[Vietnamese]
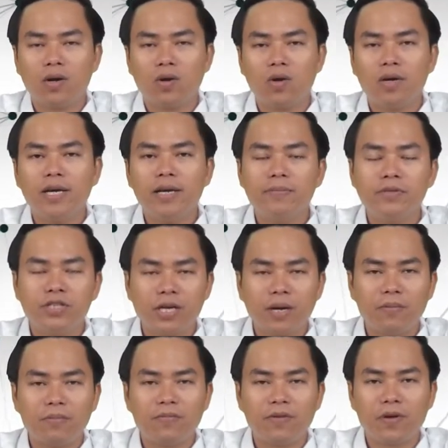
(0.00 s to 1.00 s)
nó nghiêm
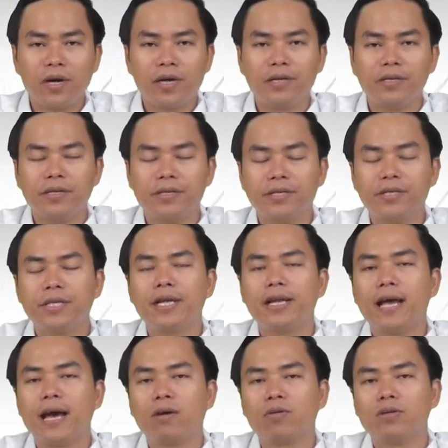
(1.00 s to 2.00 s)
trọng và nó ảnh hưởng như thế
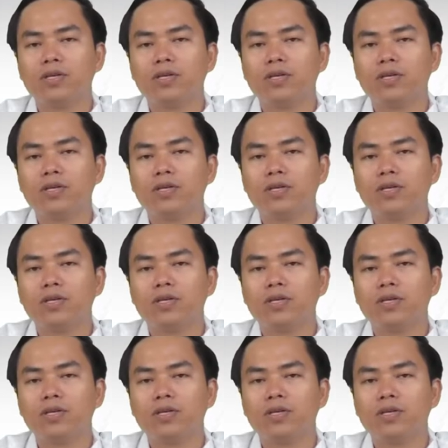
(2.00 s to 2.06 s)
nào